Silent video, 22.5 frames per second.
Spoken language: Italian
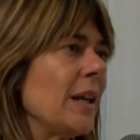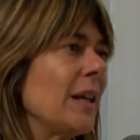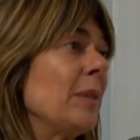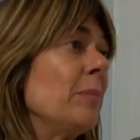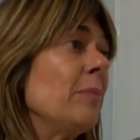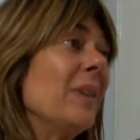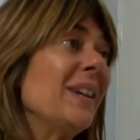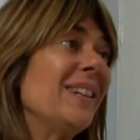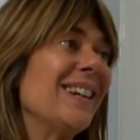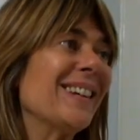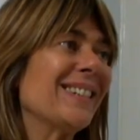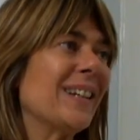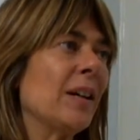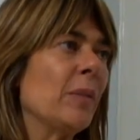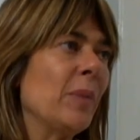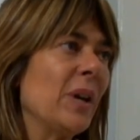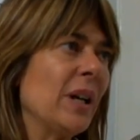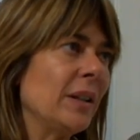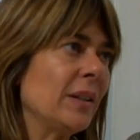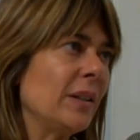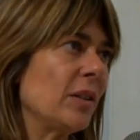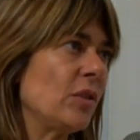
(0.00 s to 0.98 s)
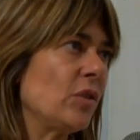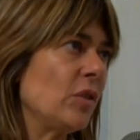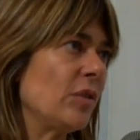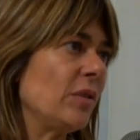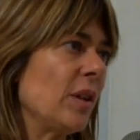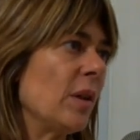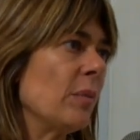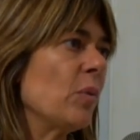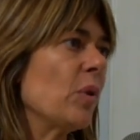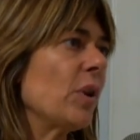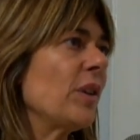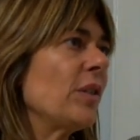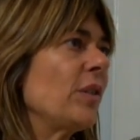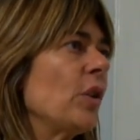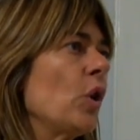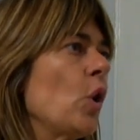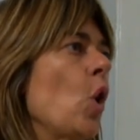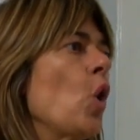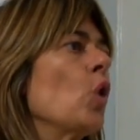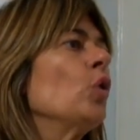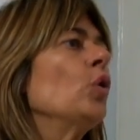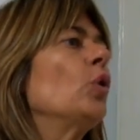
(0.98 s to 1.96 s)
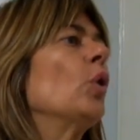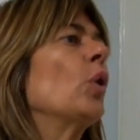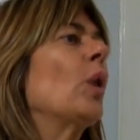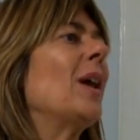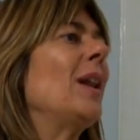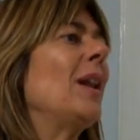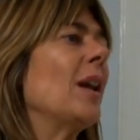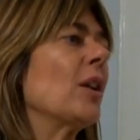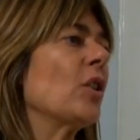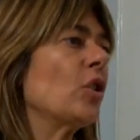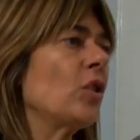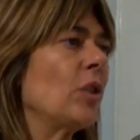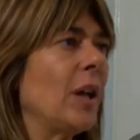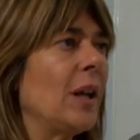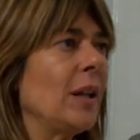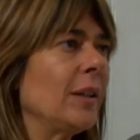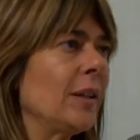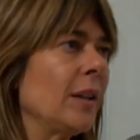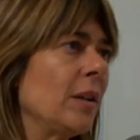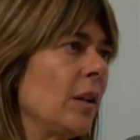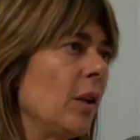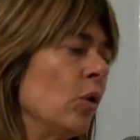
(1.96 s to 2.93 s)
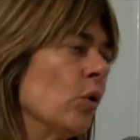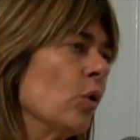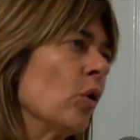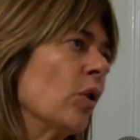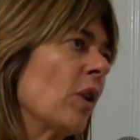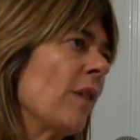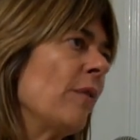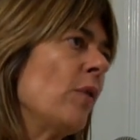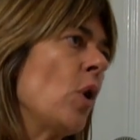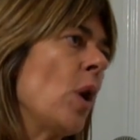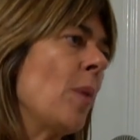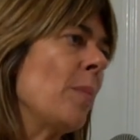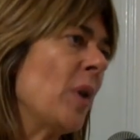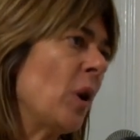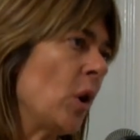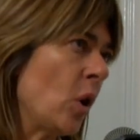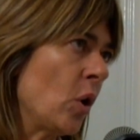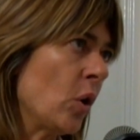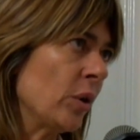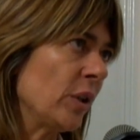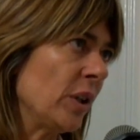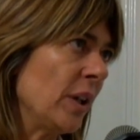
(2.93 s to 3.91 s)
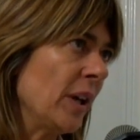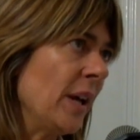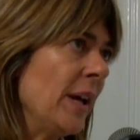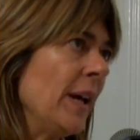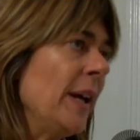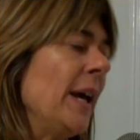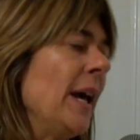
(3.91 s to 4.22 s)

immediatamente ci siamo resi conto che la scelta dell'onorevole Meloni,